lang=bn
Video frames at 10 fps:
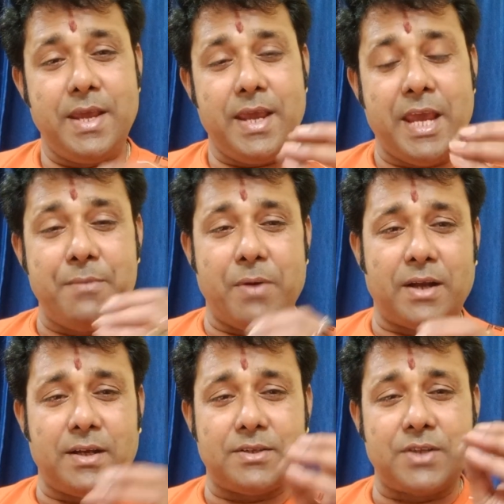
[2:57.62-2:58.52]
এইবার
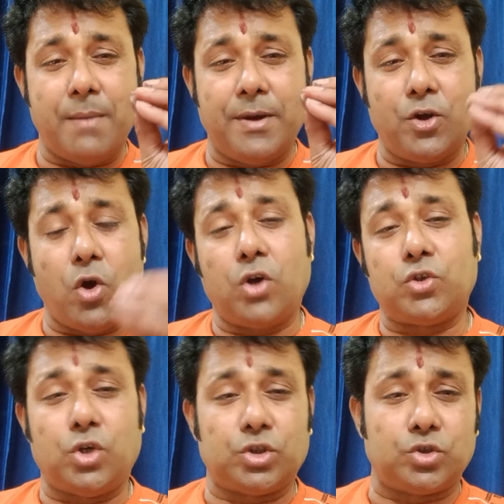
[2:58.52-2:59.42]
সামান্য
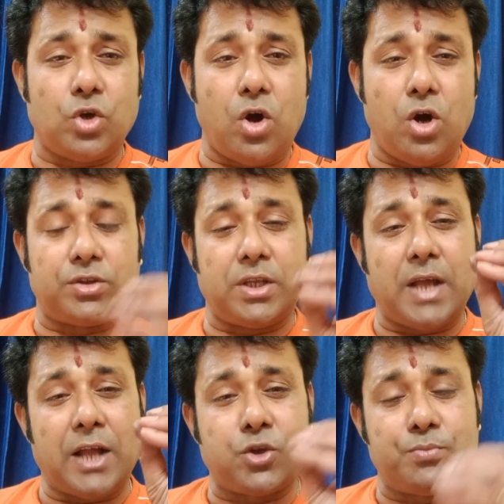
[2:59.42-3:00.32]
অক্ষত অর্থাৎ
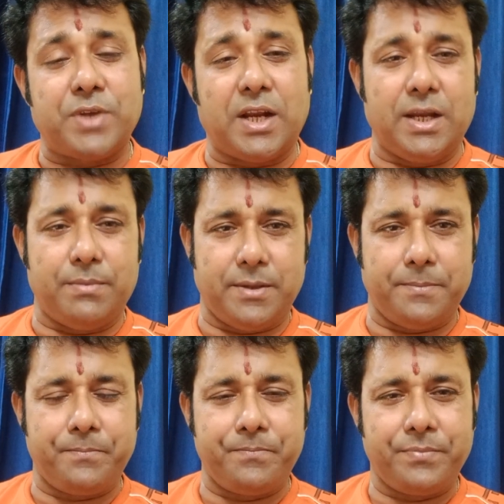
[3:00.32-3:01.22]
আতপ চাল নেবেন
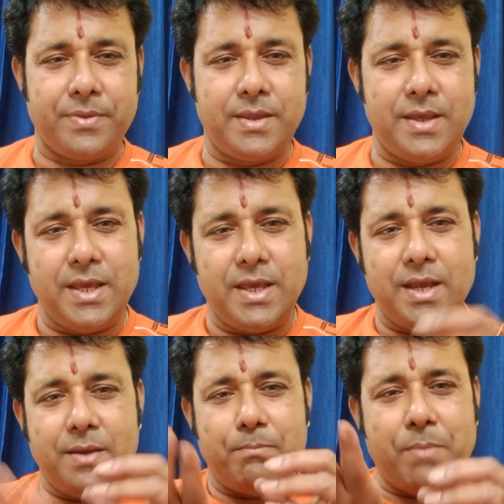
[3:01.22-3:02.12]

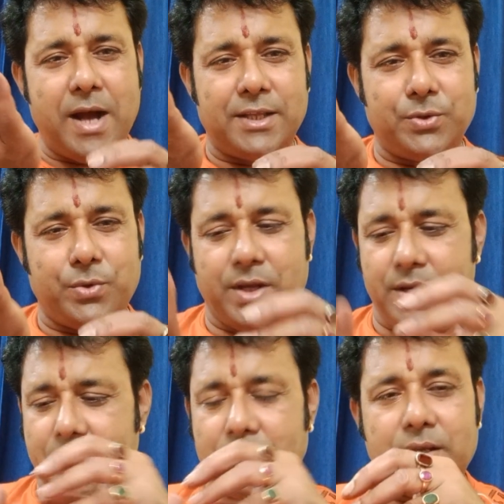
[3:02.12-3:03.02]
বাঁ হাতে করে
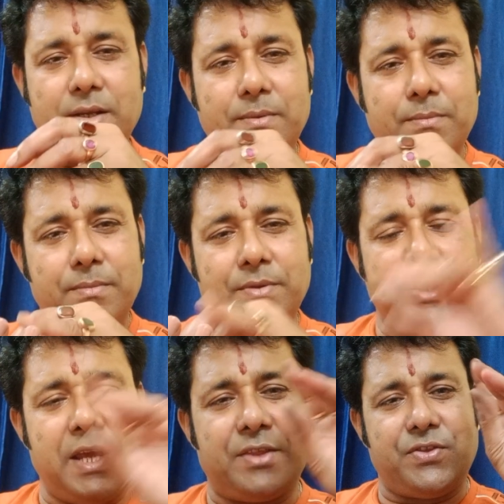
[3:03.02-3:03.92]

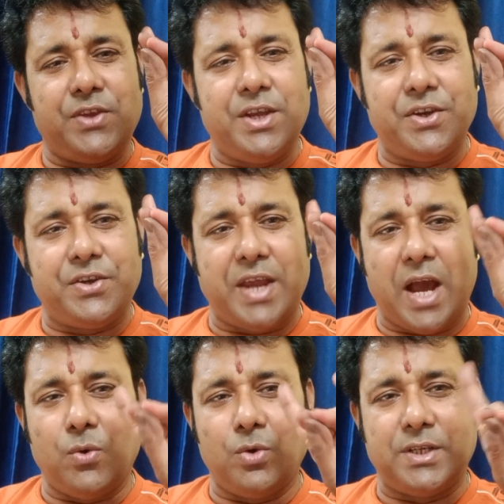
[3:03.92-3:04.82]
নিয়ে তিনটি
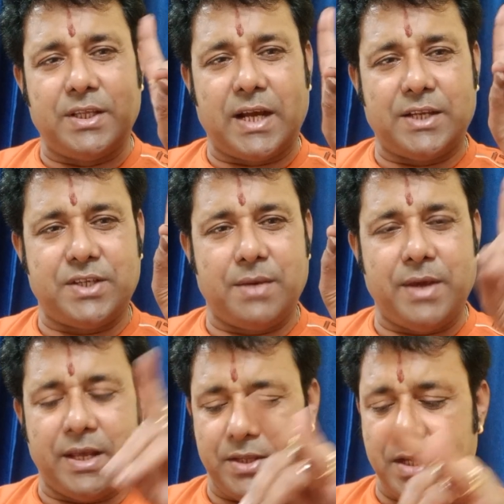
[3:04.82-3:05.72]
আঙুল যে দেখাচ্ছি আমি
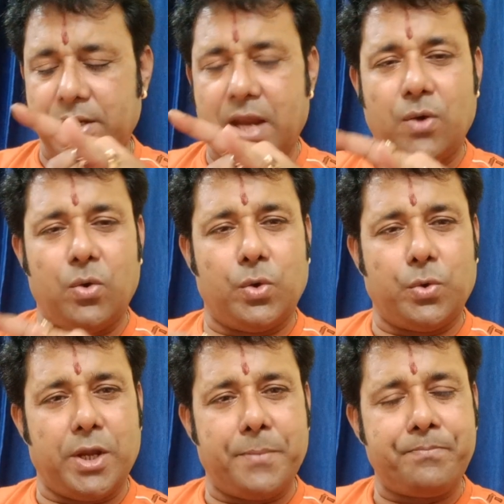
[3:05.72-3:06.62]
এই তিনটা আঙুল
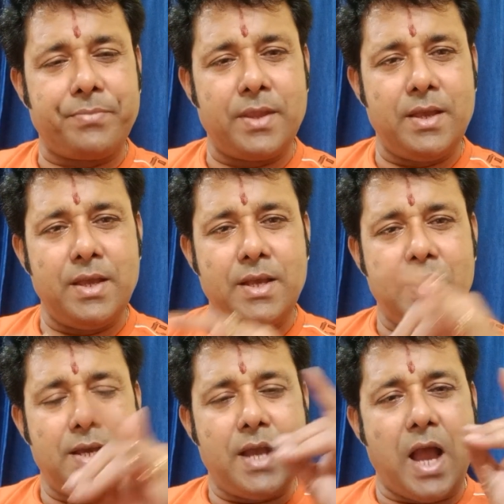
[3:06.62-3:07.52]
করে
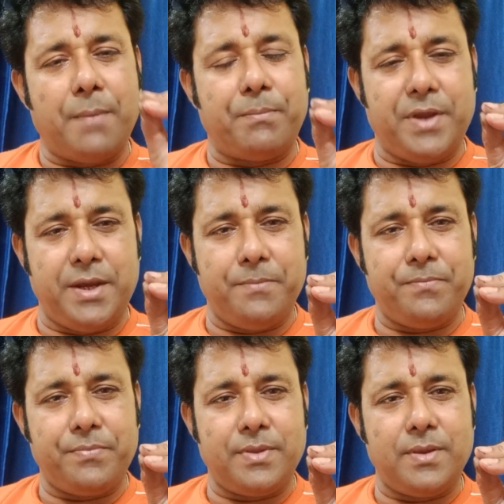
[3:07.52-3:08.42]
আপনি
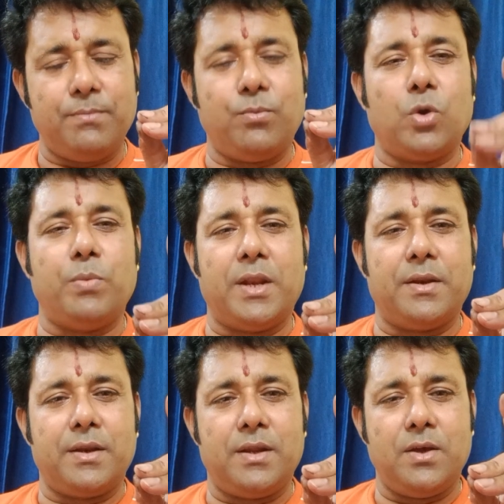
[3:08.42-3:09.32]
বলবেন
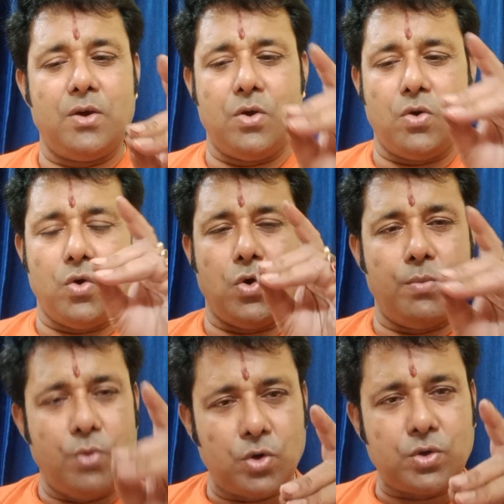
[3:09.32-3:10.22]

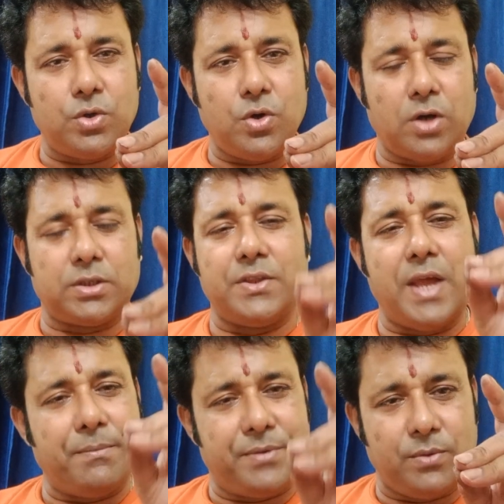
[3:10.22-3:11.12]
অমুক অর্থাৎ
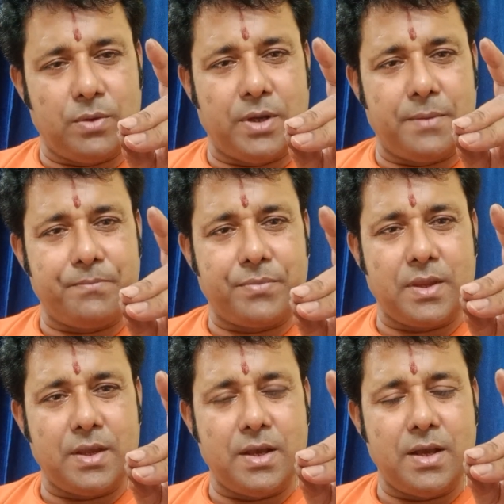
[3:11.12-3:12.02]
নামটি বলবেন
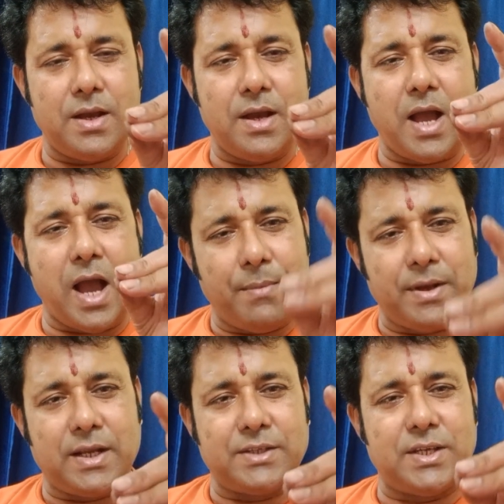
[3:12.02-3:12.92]
আমার
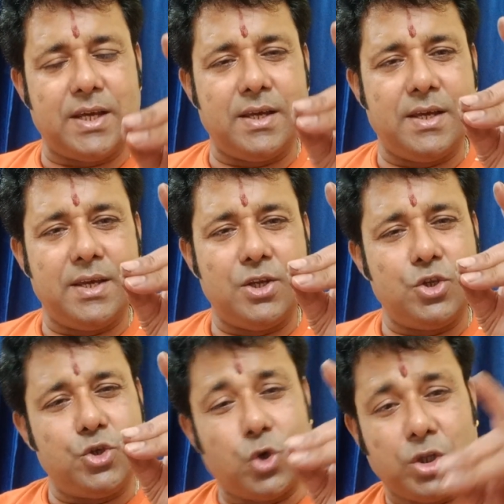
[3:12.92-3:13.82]
কাছে
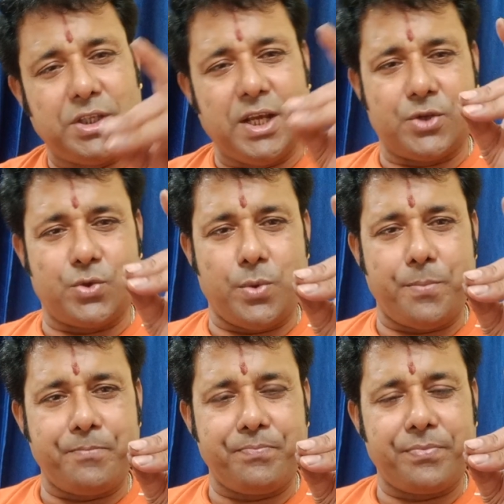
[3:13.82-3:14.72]
জলদি এসো
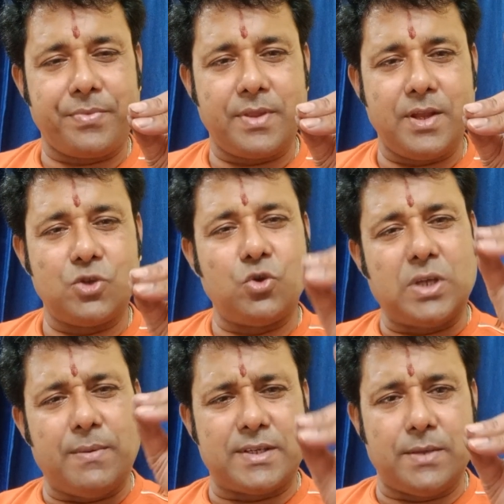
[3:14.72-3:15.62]
সোজা
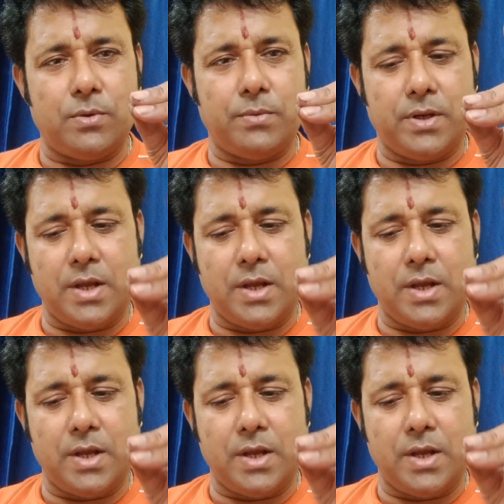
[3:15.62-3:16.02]
ভাষায় বলবেন